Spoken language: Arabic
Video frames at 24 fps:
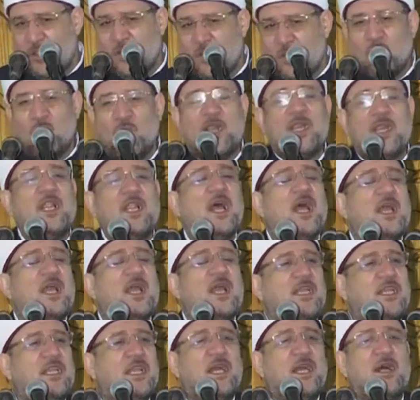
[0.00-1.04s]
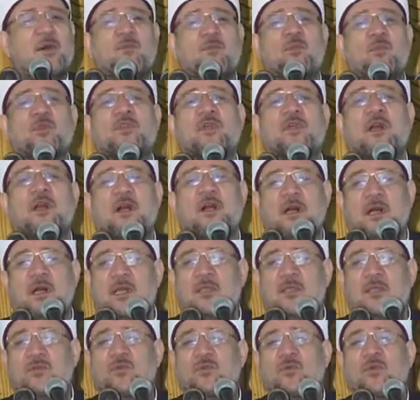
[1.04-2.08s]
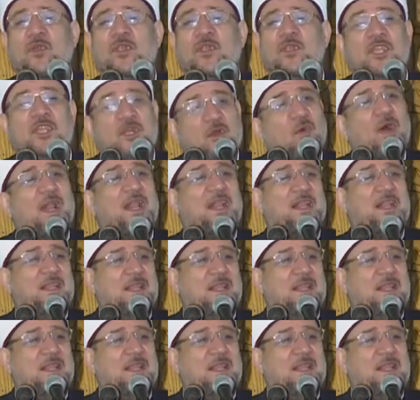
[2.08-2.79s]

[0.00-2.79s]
والايام طارات دول